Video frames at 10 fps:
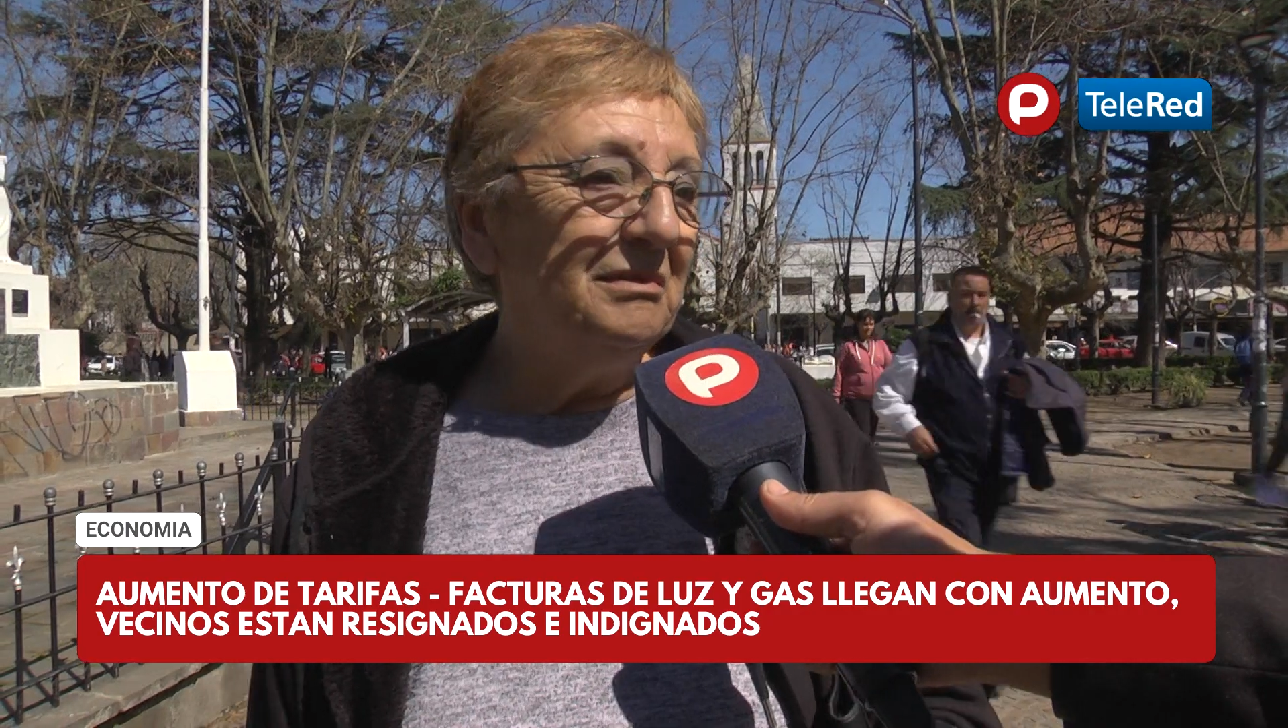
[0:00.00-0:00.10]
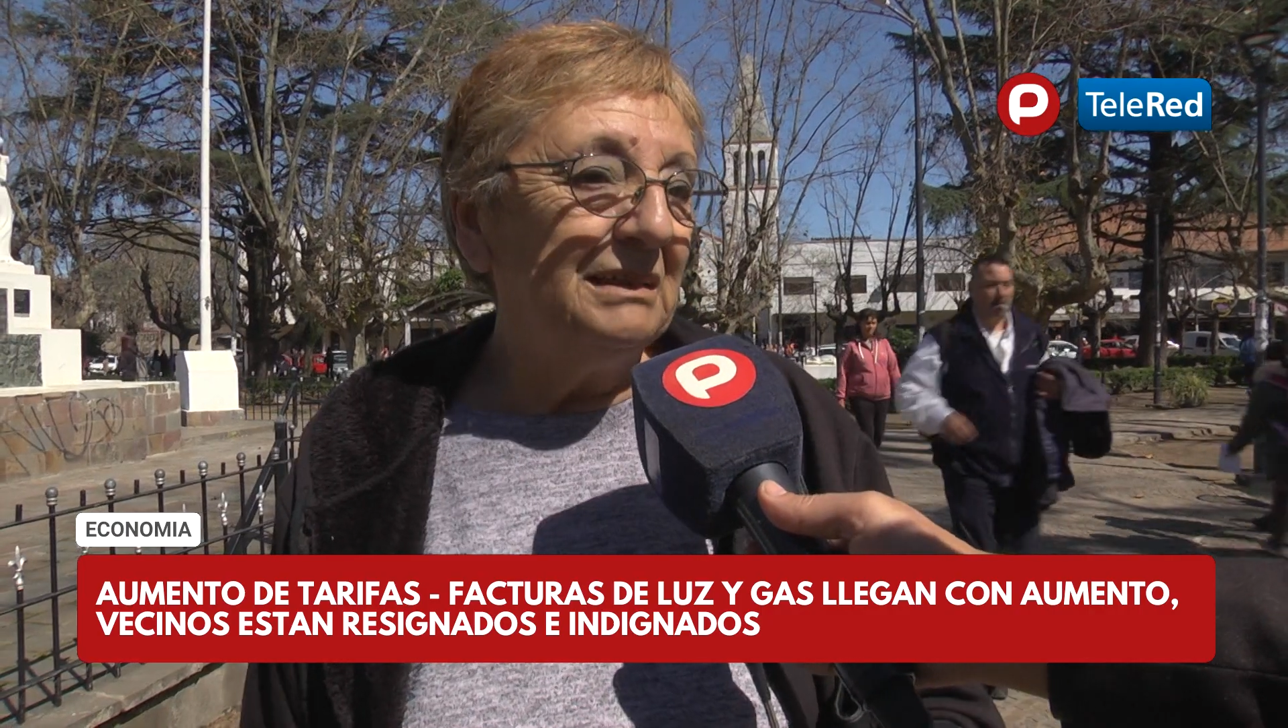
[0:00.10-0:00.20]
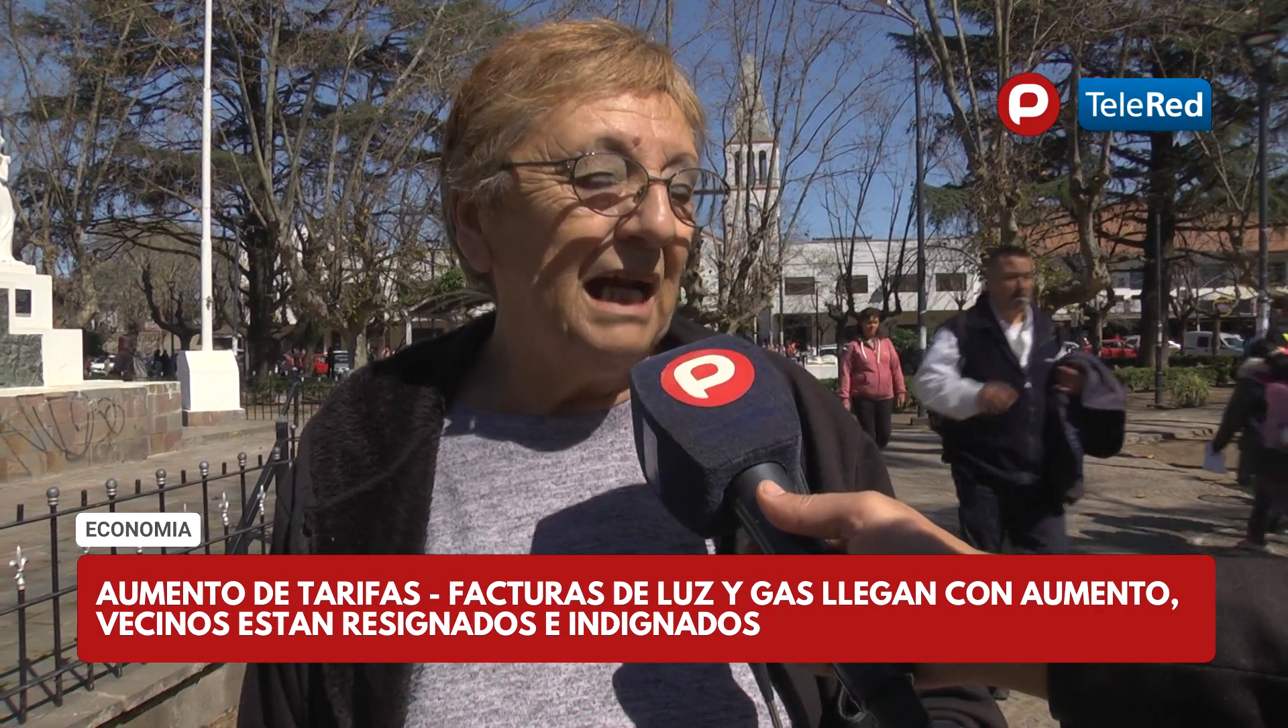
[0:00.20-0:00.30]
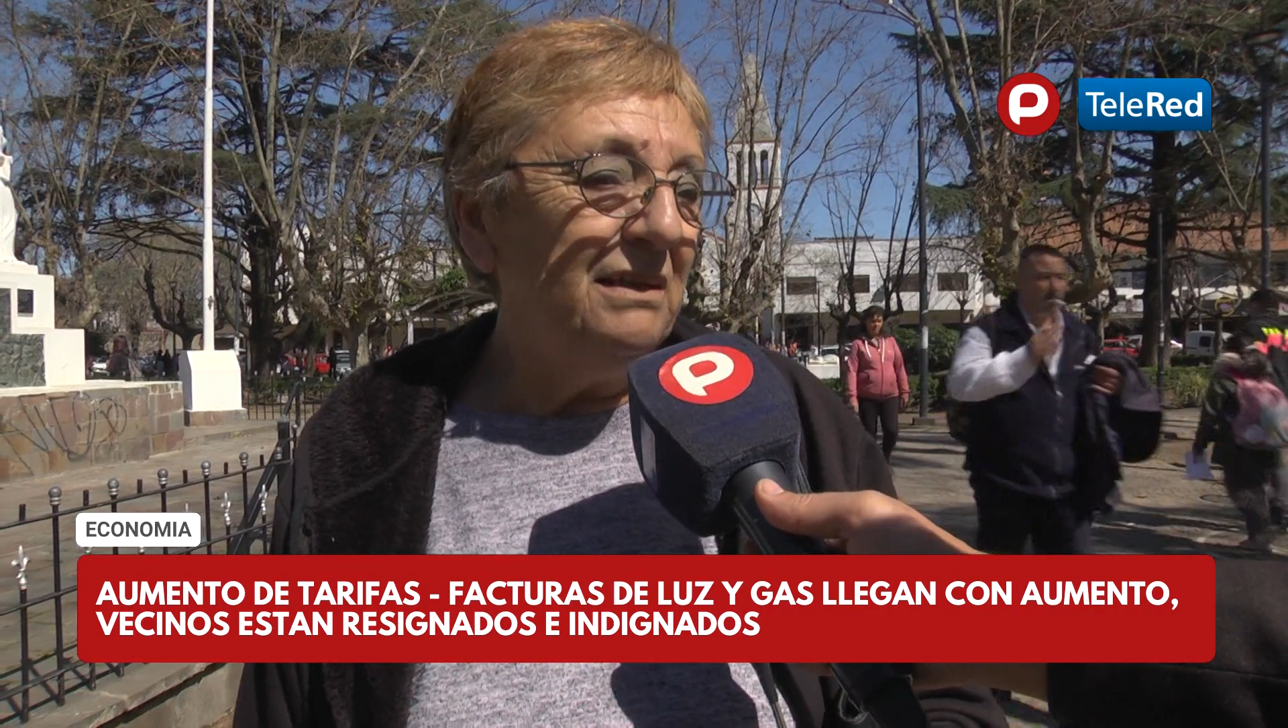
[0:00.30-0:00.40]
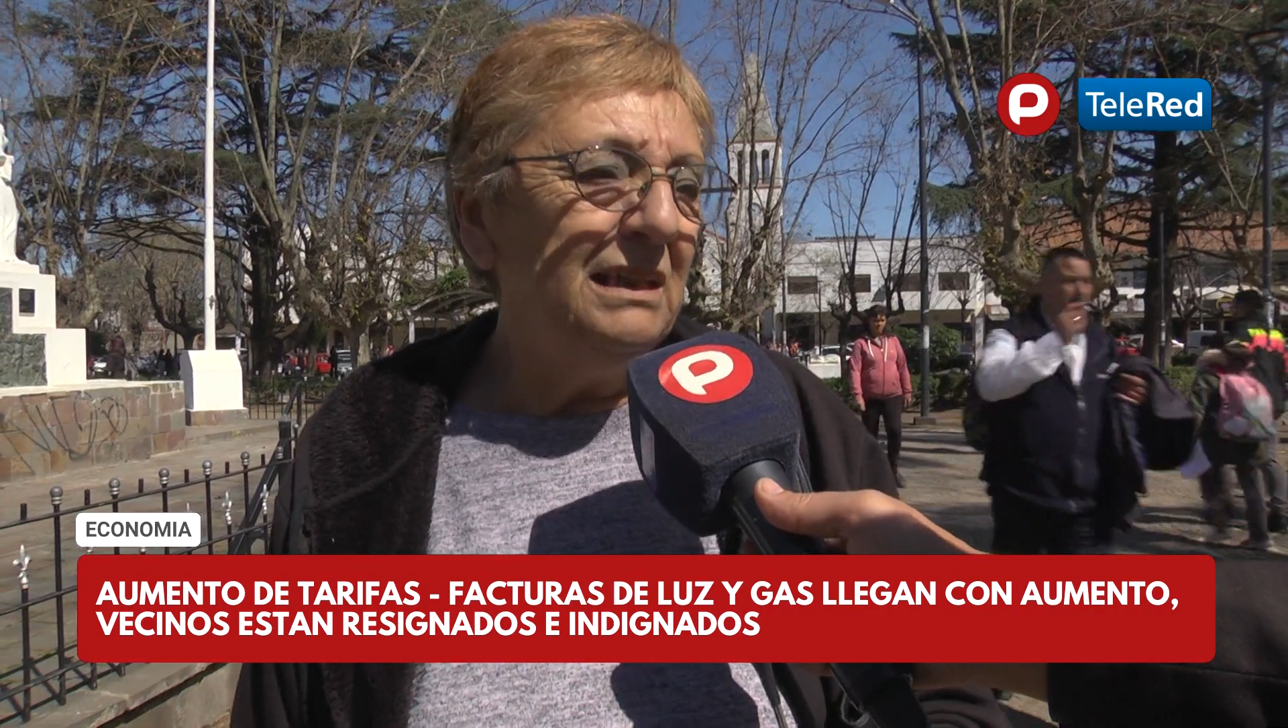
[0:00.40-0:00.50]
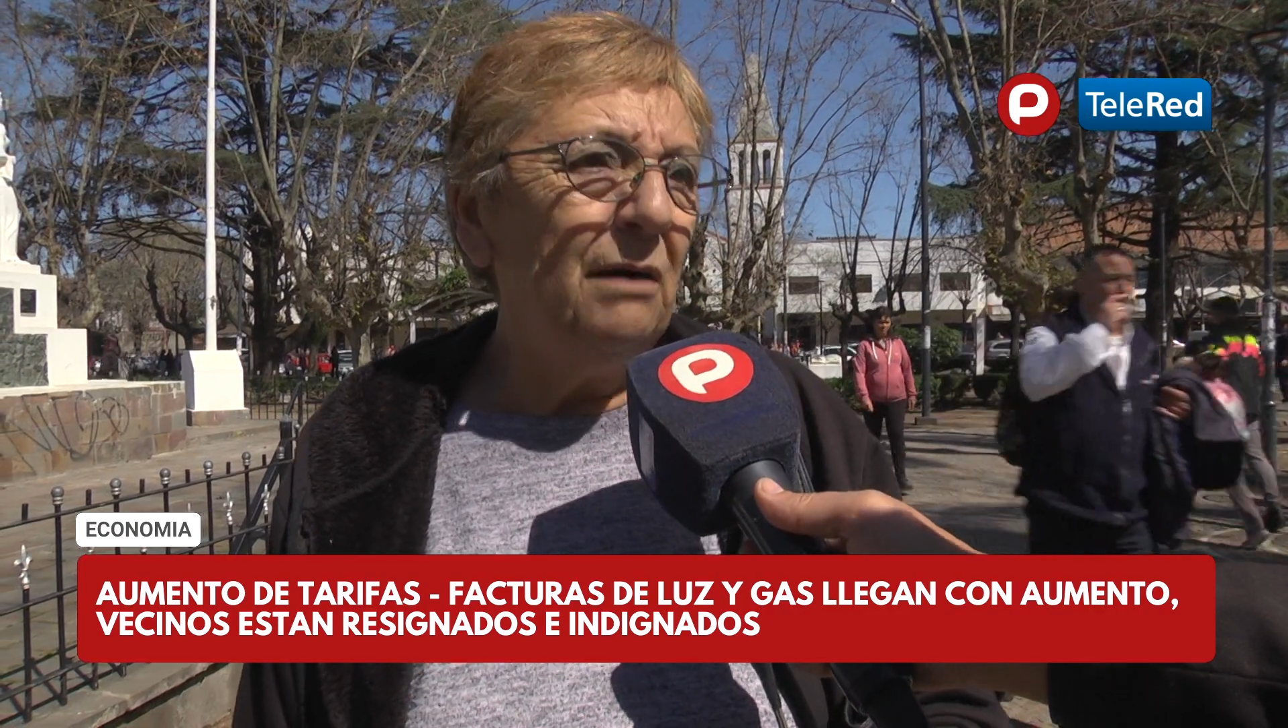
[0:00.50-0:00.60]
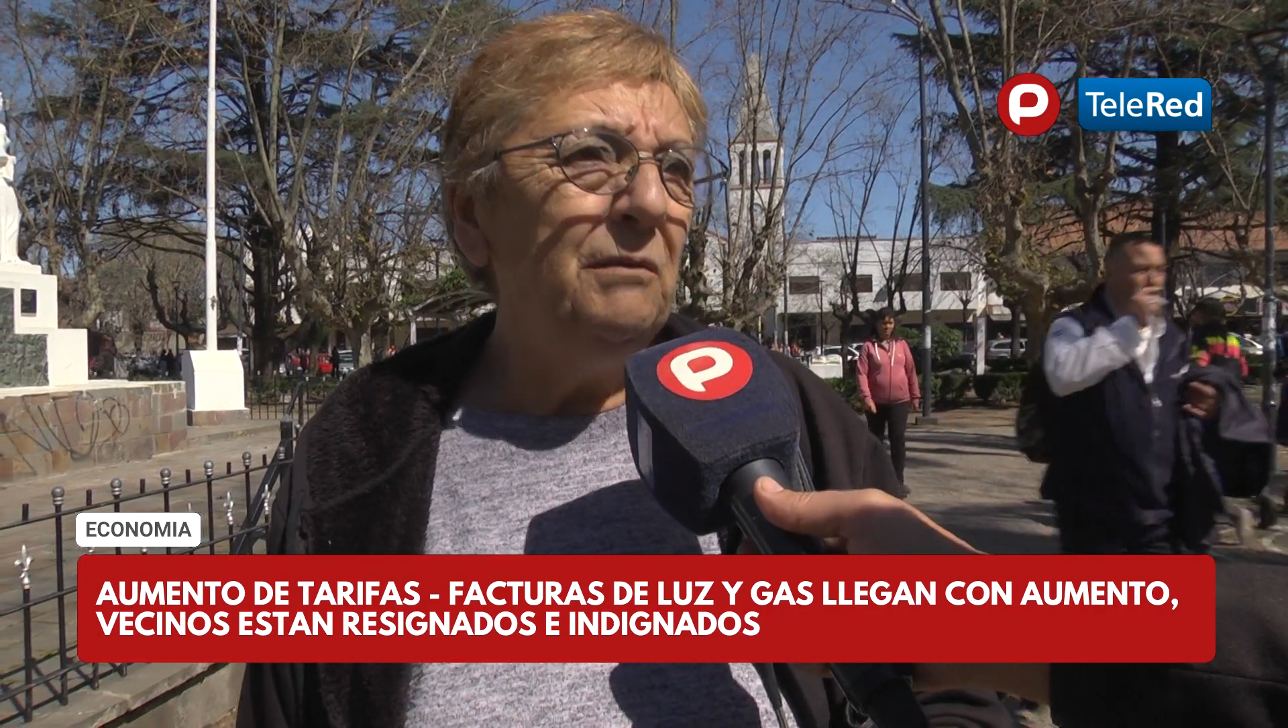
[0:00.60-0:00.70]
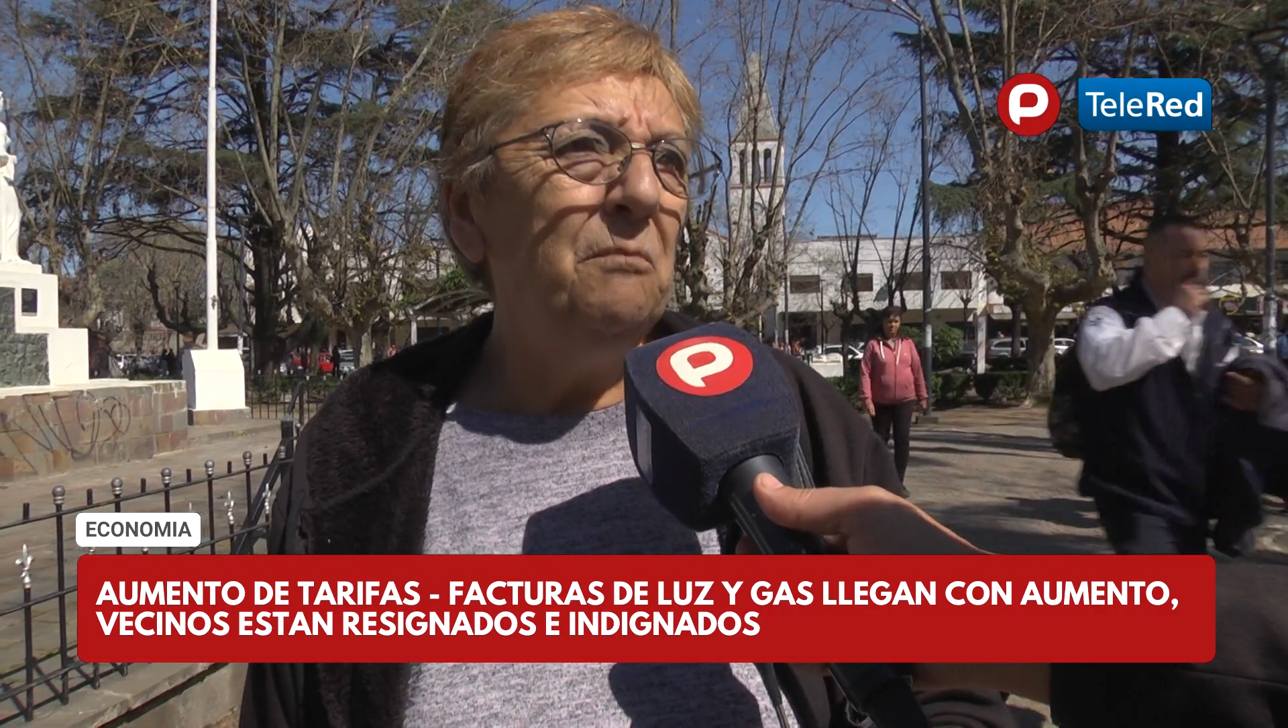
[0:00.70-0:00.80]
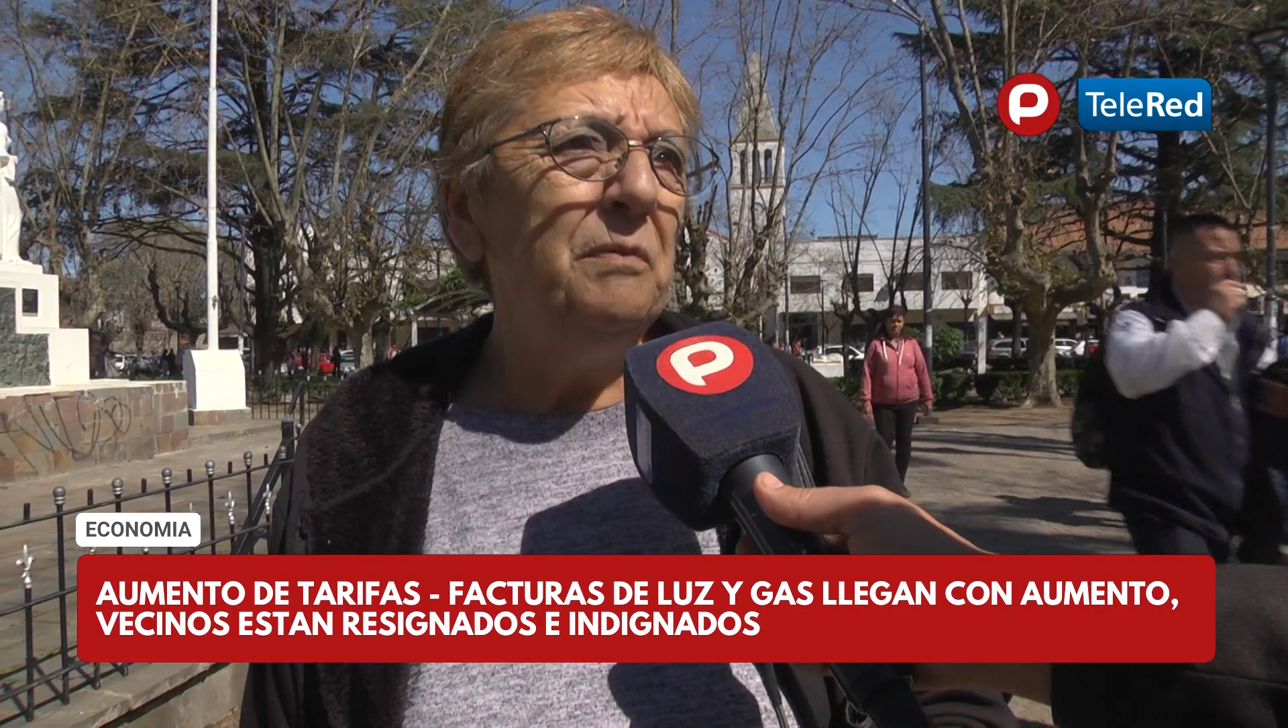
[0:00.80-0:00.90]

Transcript: 30 mil